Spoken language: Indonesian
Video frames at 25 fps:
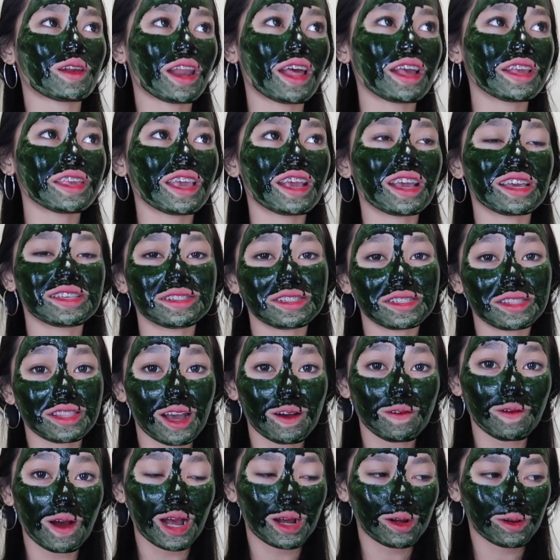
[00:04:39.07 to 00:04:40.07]
orang yang ngasih
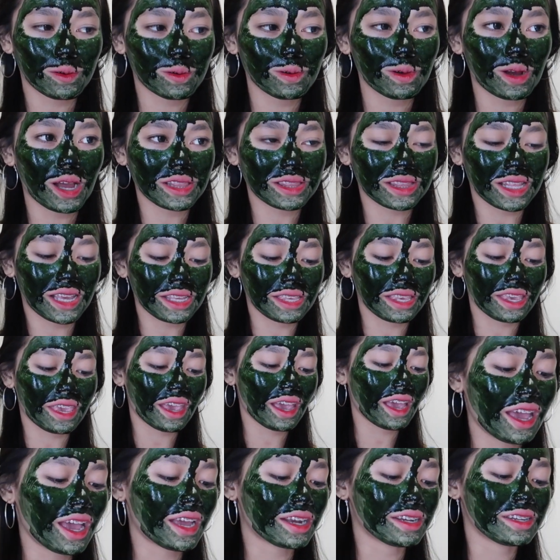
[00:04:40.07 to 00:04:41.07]
tahu aku
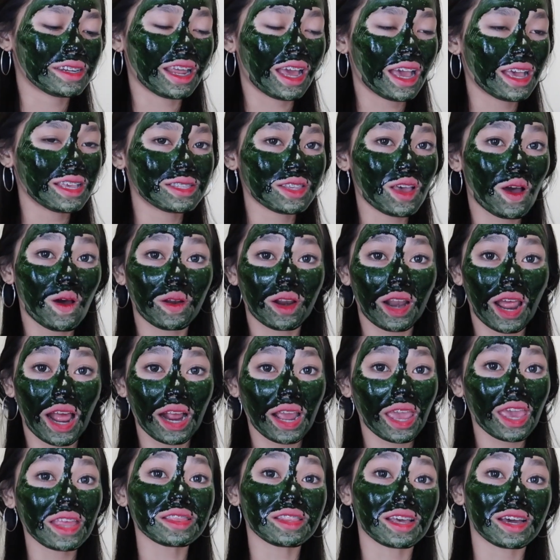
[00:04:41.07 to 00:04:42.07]
katanya ada
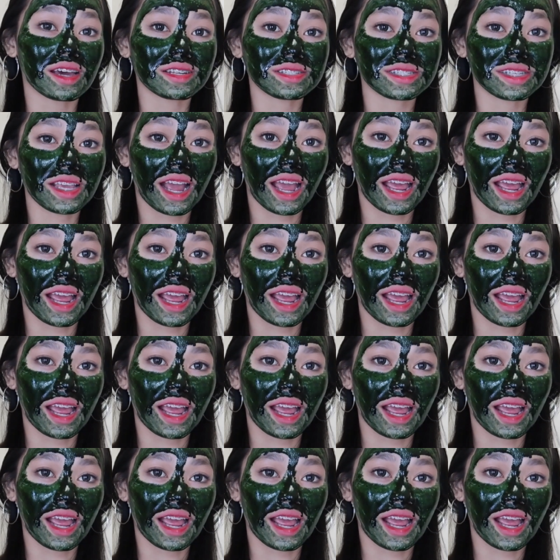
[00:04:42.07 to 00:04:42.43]
seorang haters